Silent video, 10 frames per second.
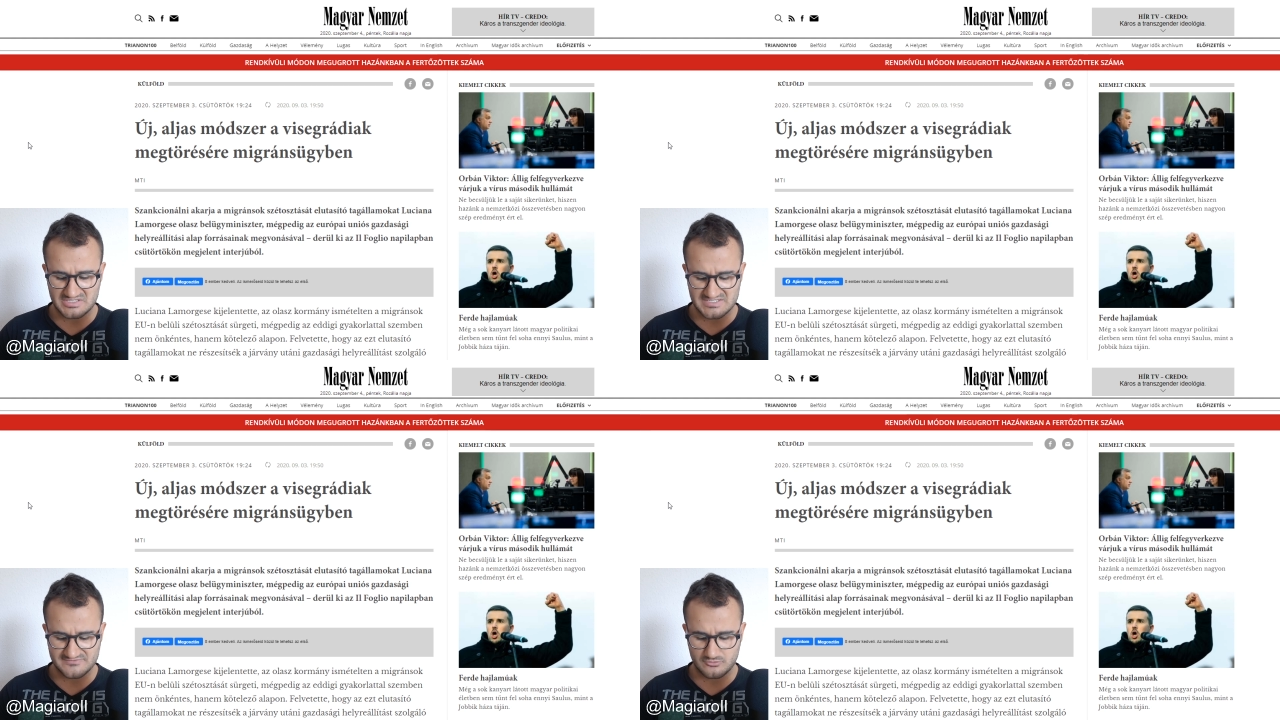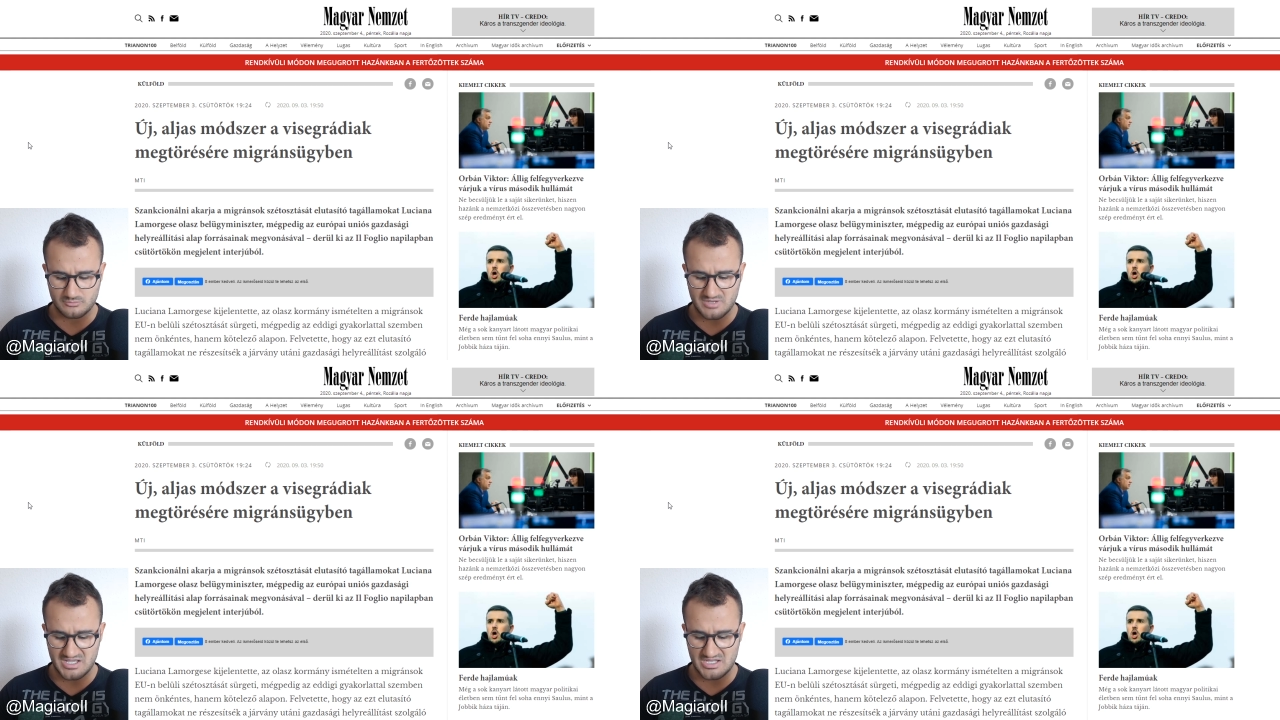
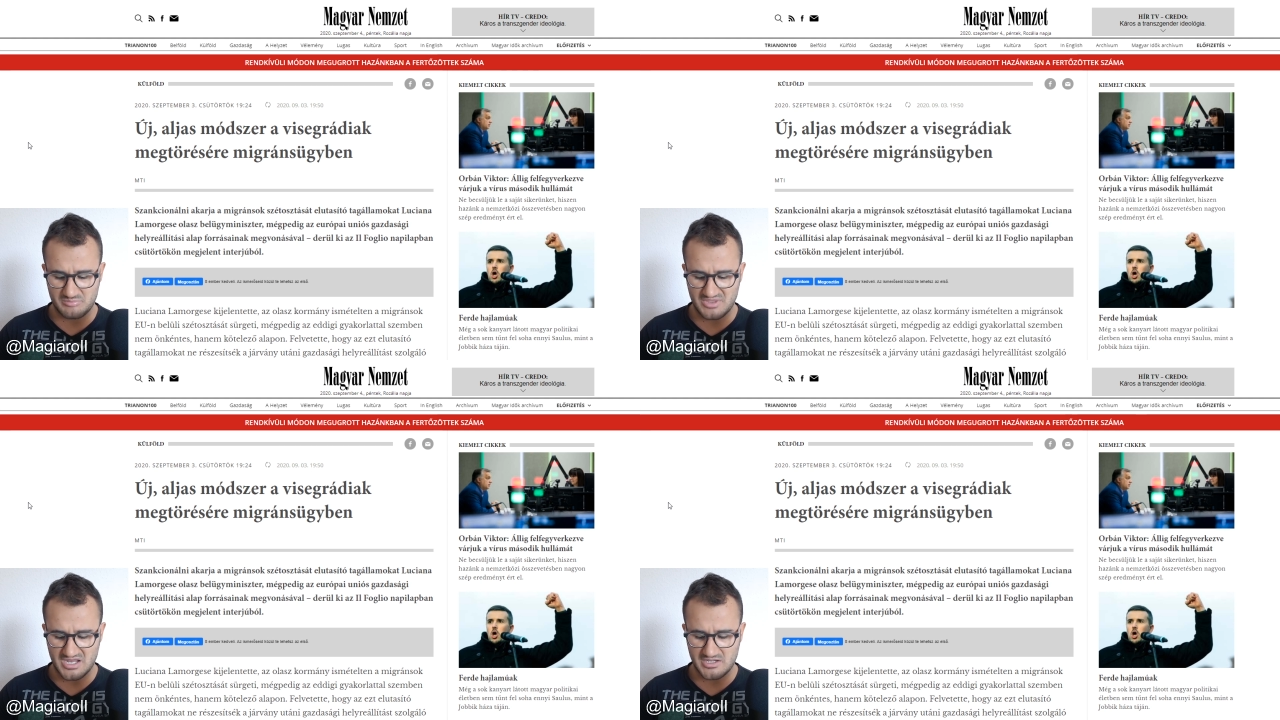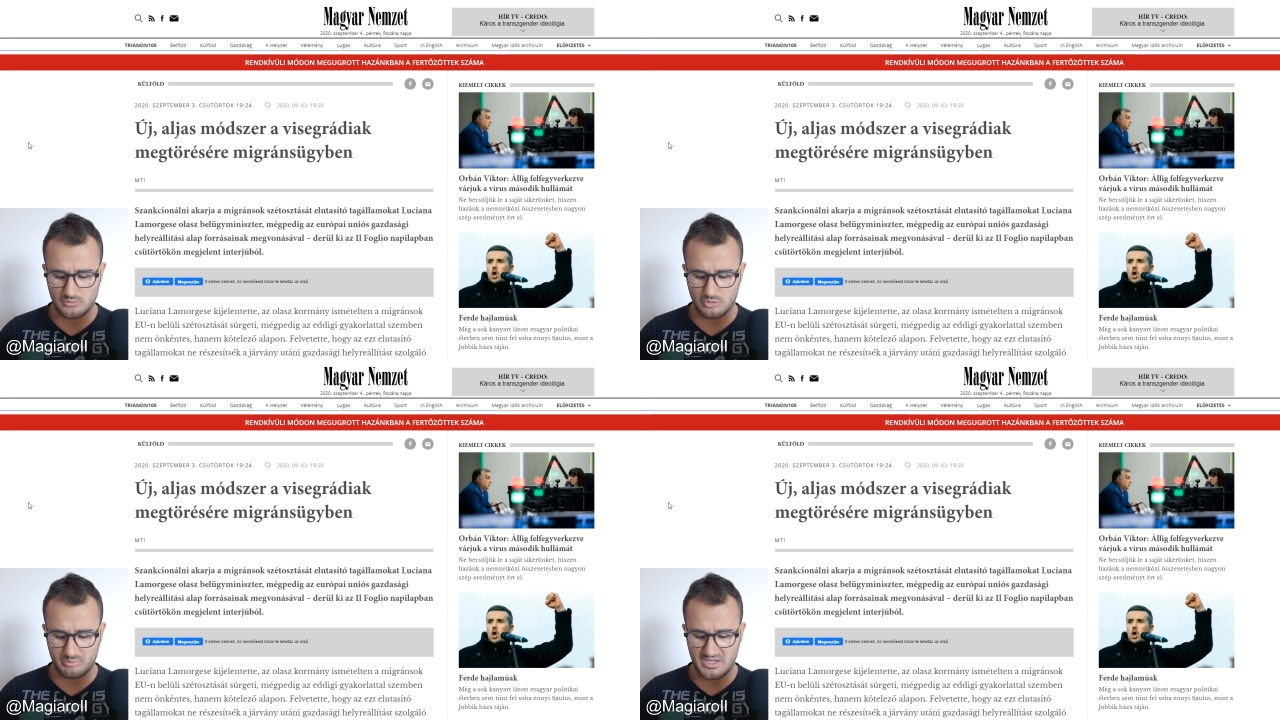trasformare i piani
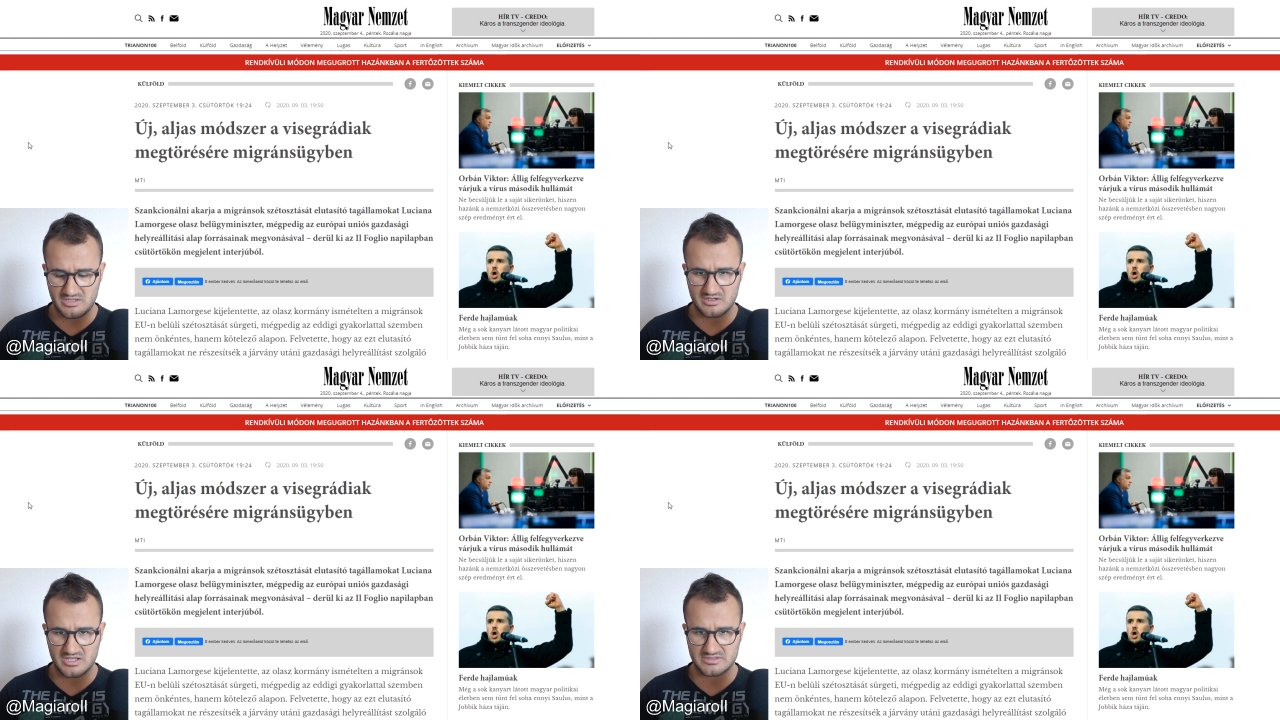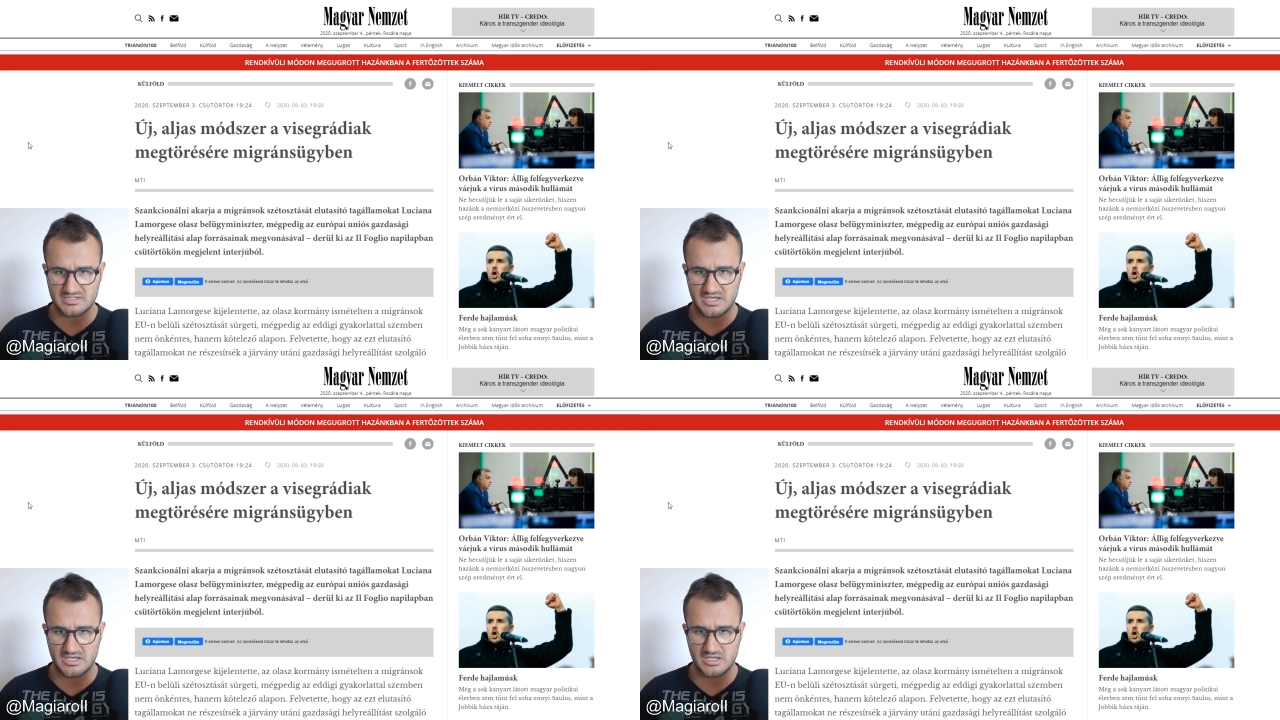europei in
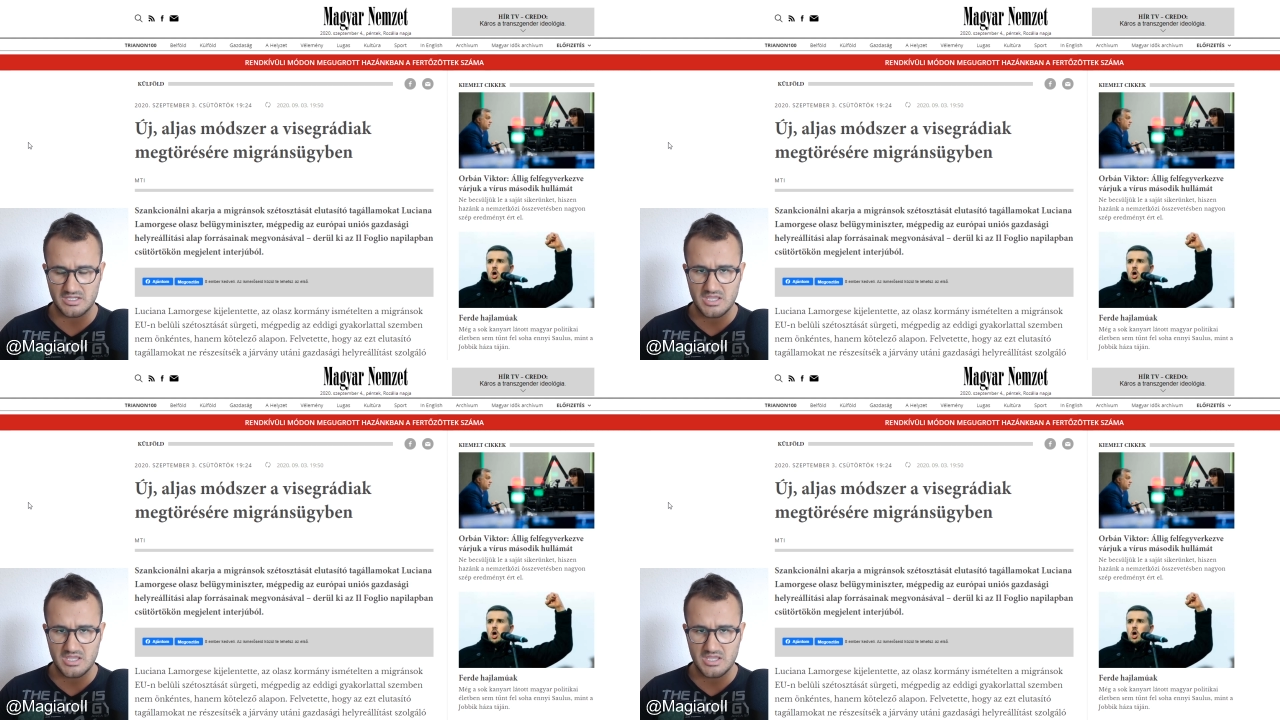realtà.